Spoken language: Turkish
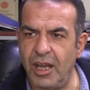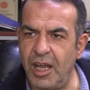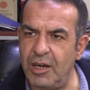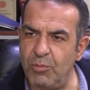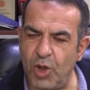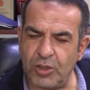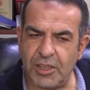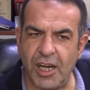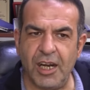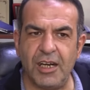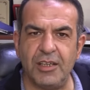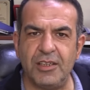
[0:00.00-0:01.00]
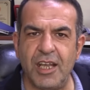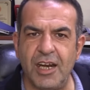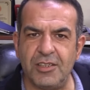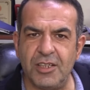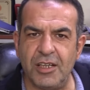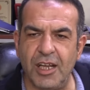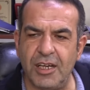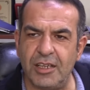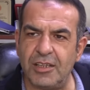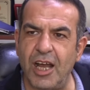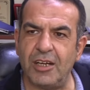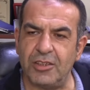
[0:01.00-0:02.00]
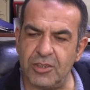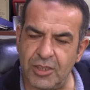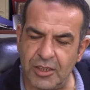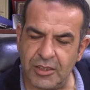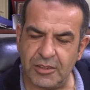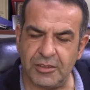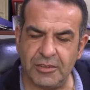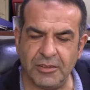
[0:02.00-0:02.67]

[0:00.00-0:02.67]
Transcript: Hani Montella'nın tercihleri tartışılır.